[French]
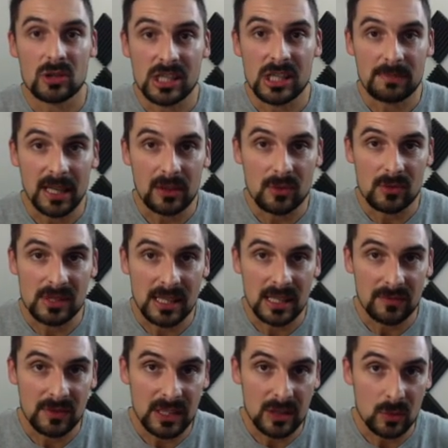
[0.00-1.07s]
J'espère que cette
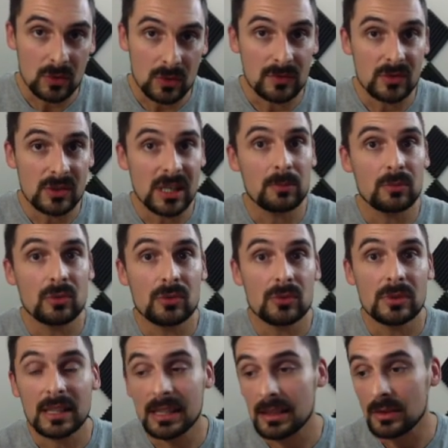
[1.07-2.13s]
vidéo vous a plu
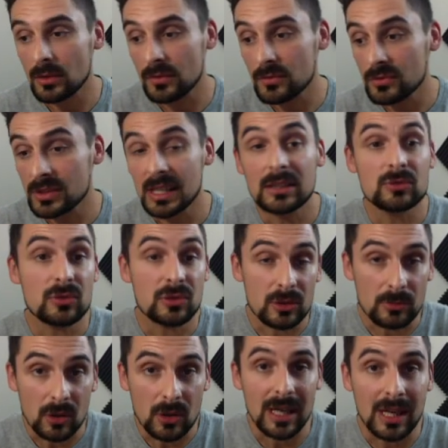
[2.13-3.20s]
et euh, vous a
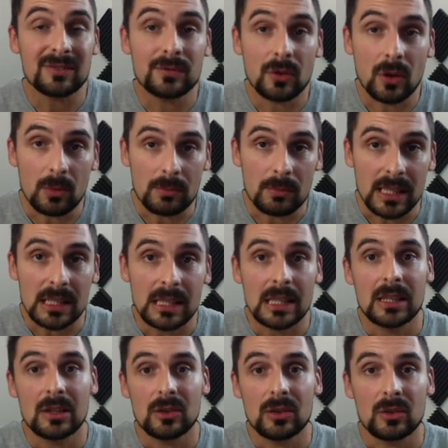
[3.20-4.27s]
justement informé
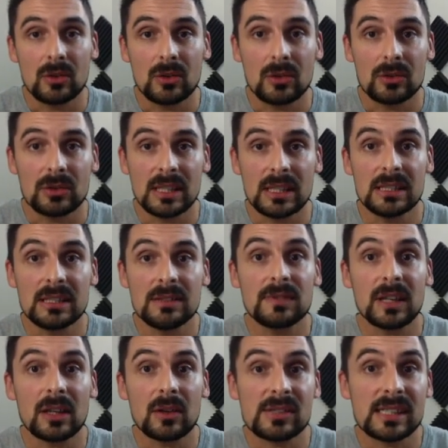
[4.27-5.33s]
euh, des
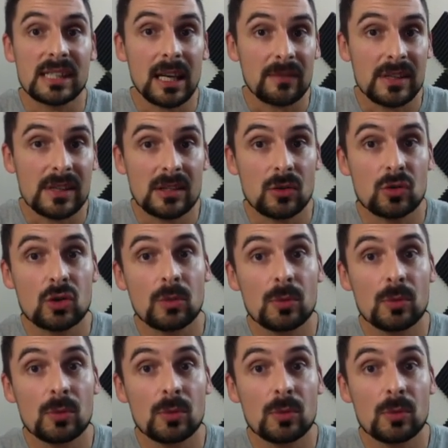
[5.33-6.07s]
différents services que je